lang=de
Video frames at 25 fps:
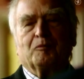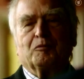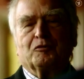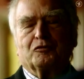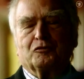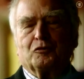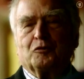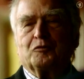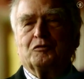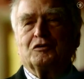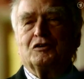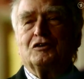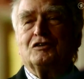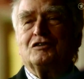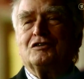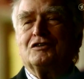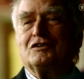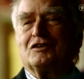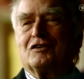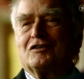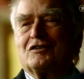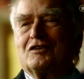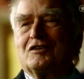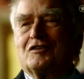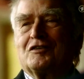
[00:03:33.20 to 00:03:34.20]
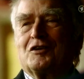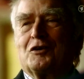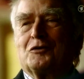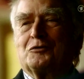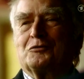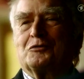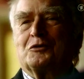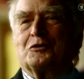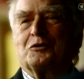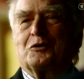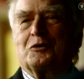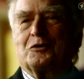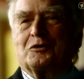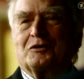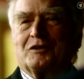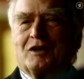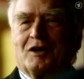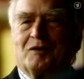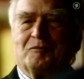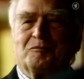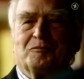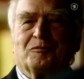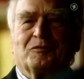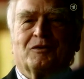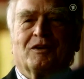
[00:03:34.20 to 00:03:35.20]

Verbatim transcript: aber so wie Sie das jetzt ausgedrückt haben,